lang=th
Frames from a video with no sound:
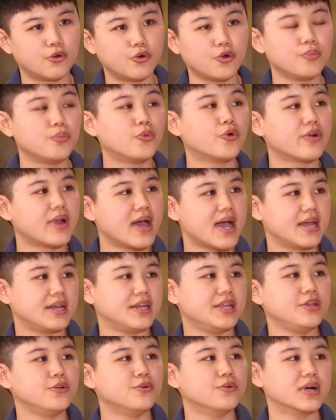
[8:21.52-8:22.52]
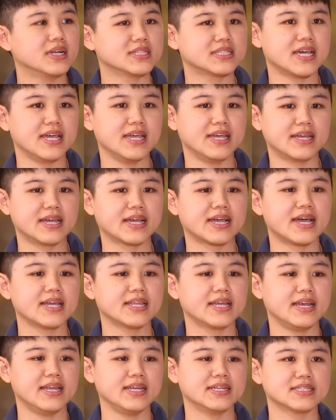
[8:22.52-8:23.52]
คนโบราณที่อยู่อาศัยใกล้
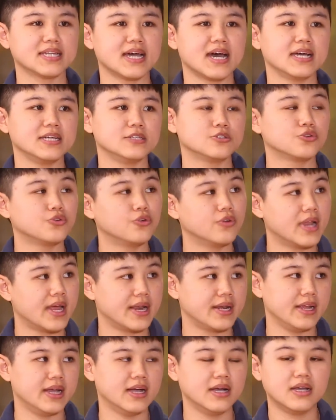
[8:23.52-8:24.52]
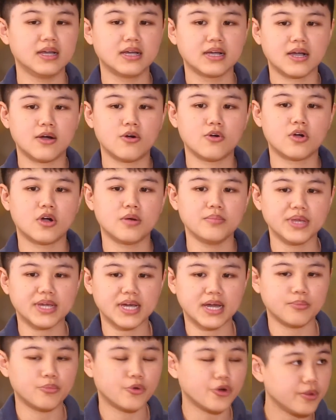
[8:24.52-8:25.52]
ๆ ทะเลทรายโซโนลังเนี่ยเขาก็มี
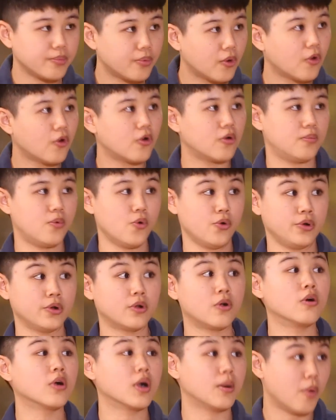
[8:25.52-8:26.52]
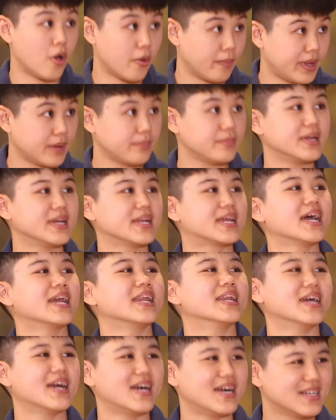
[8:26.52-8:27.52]
การบริโภคผลของกระบองเพชรเหมือนกัน
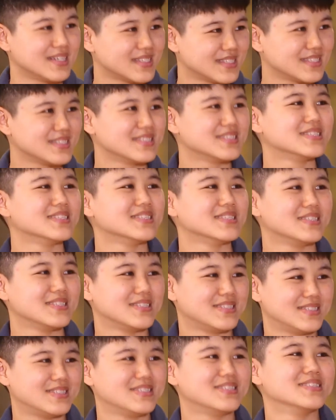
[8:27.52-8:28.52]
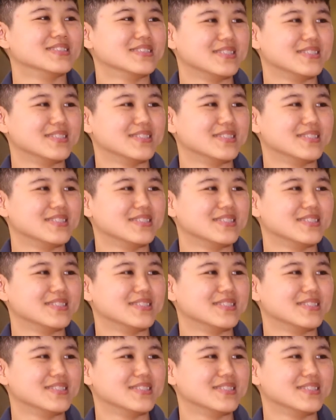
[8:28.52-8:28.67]
ค่ะค่ะ